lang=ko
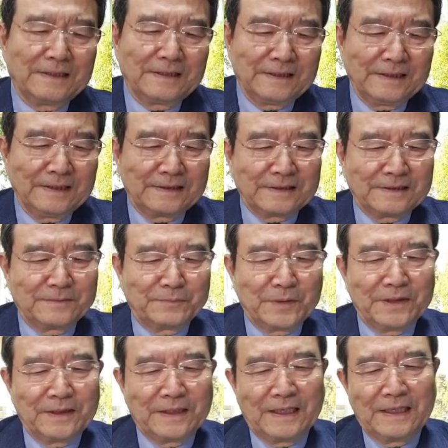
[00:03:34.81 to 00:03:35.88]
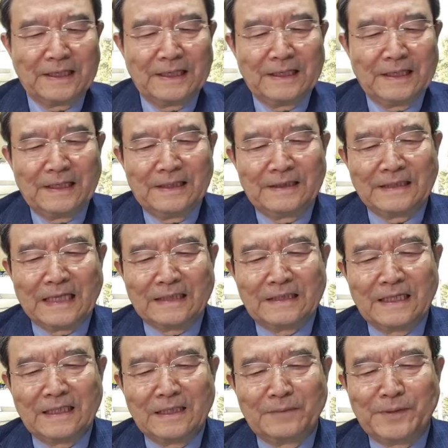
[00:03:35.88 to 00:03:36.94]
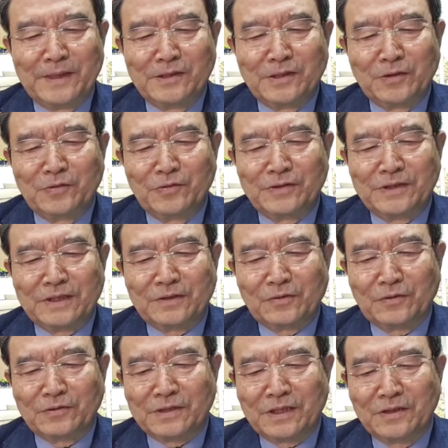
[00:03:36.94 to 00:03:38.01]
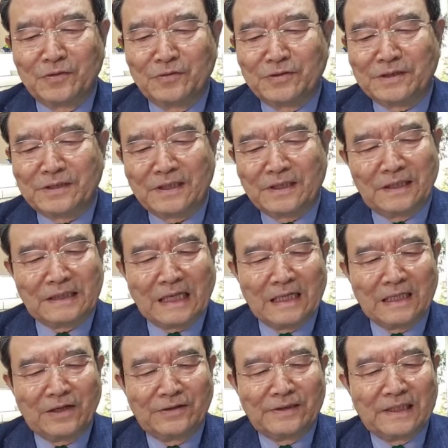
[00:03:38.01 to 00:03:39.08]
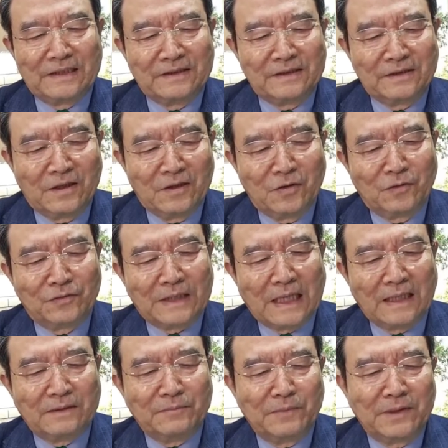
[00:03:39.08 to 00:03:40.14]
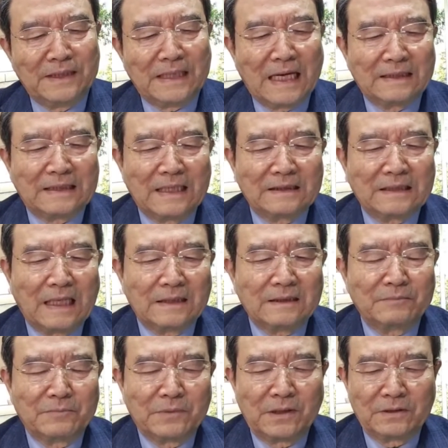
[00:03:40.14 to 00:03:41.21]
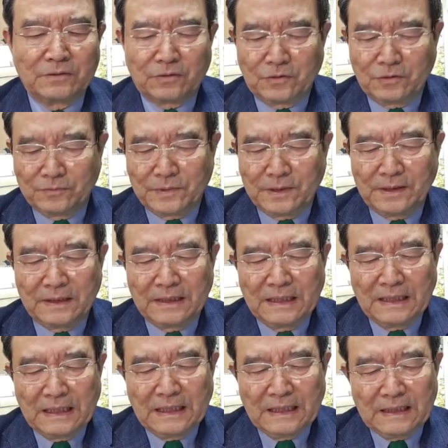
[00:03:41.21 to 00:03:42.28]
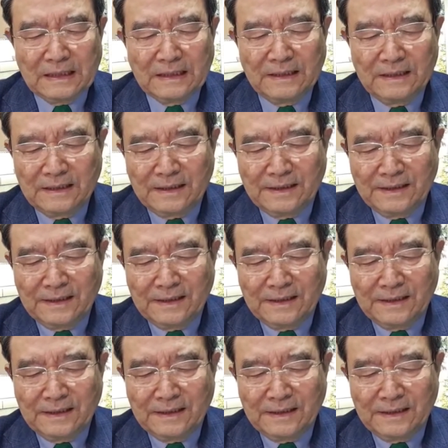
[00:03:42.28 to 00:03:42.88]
이저 어, 뭐야 야당이 비정규직 또 정규직 전환을 달가지 않는 언론 탓, 뭐 야당 탓, 뭐또뭐 뭐, 어?